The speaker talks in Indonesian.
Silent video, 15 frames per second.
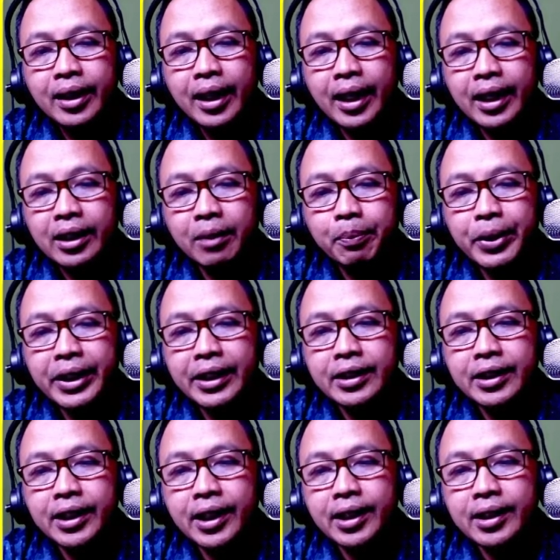ada
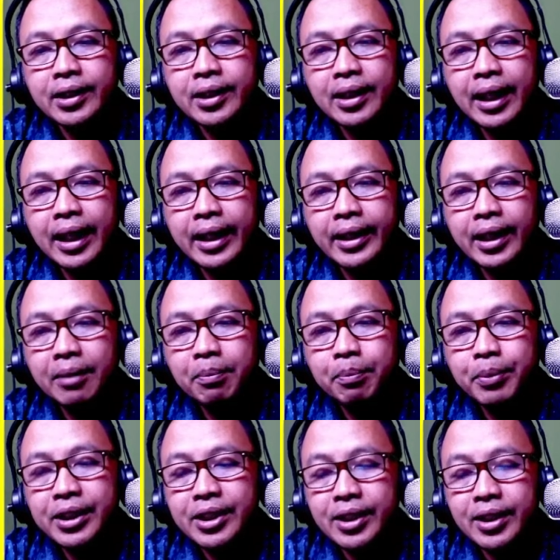printer, ada
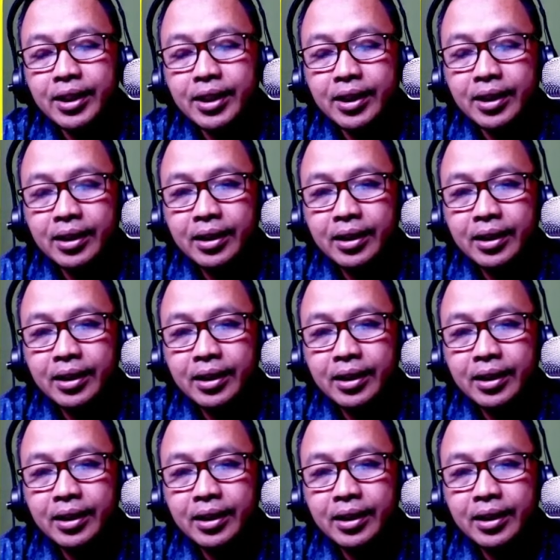PC,